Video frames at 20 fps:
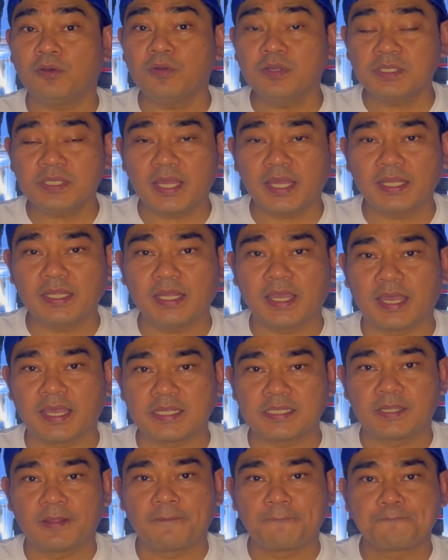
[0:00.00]
na kung saan
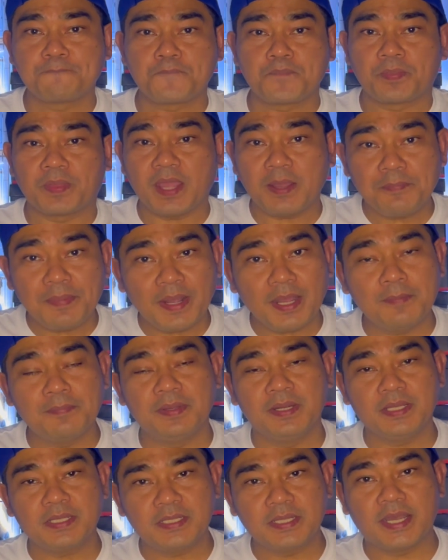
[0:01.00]
guys,
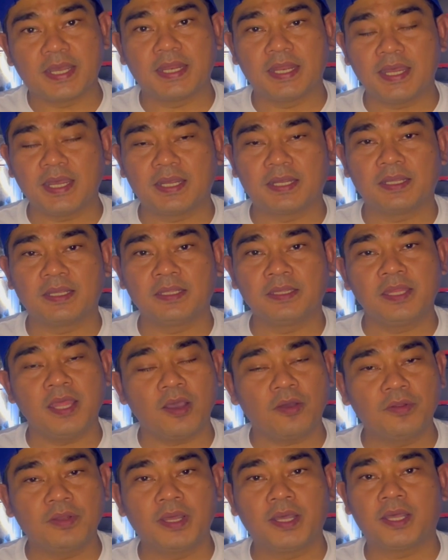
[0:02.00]
napakabilis nga lang, hindi
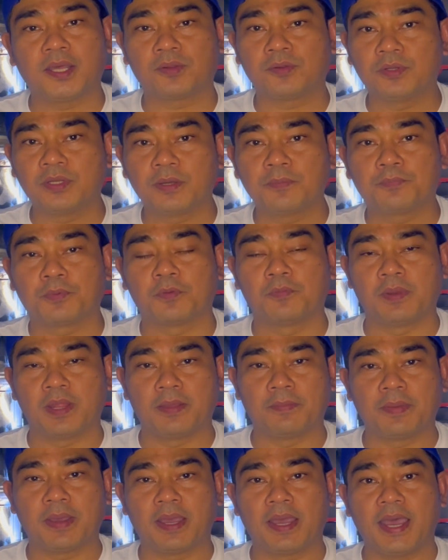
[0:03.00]
ako nagkaroon ng
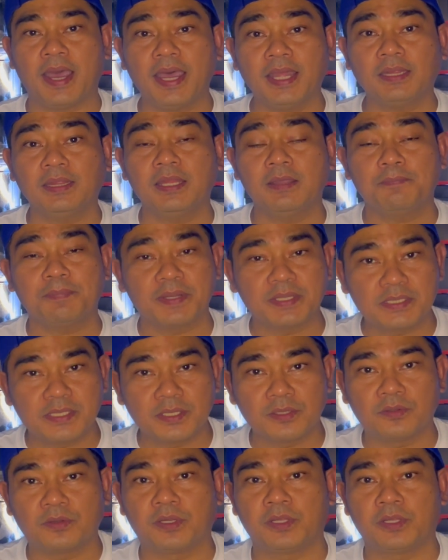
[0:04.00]
problema at napansin